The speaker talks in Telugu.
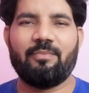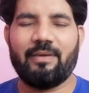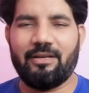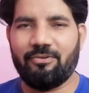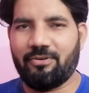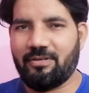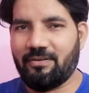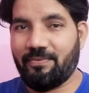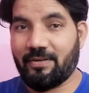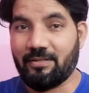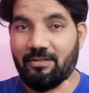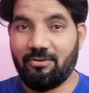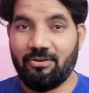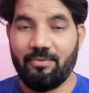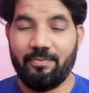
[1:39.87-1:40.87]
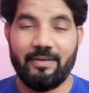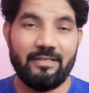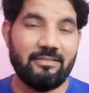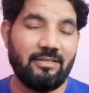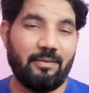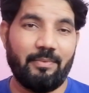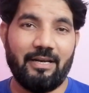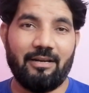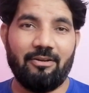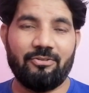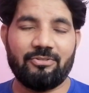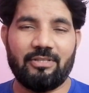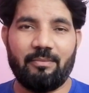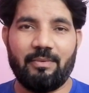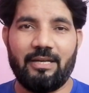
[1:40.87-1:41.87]
ఉన్న బెల్ కొట్టండి ఫర్దర్ నోటిఫికేషన్ ఎండియట్లో
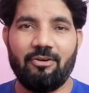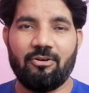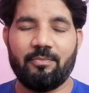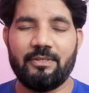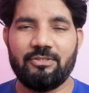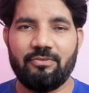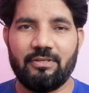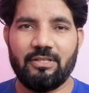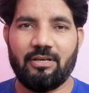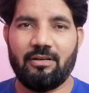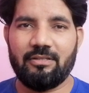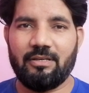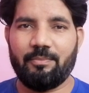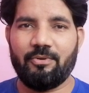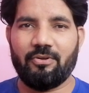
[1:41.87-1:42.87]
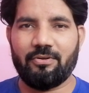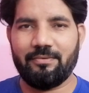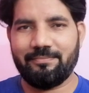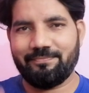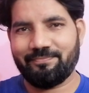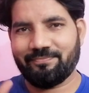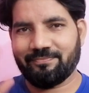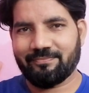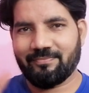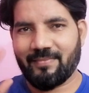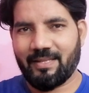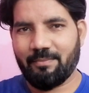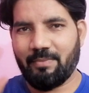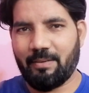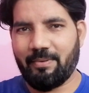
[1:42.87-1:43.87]
వస్తాయి మళ్ళీ ఒక మంచి వీడియో కలుగుతాం అప్పటివరకు
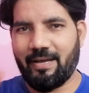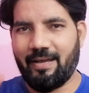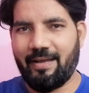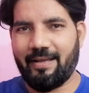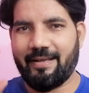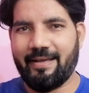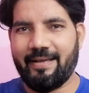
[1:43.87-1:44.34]
బాయ్ బాయ్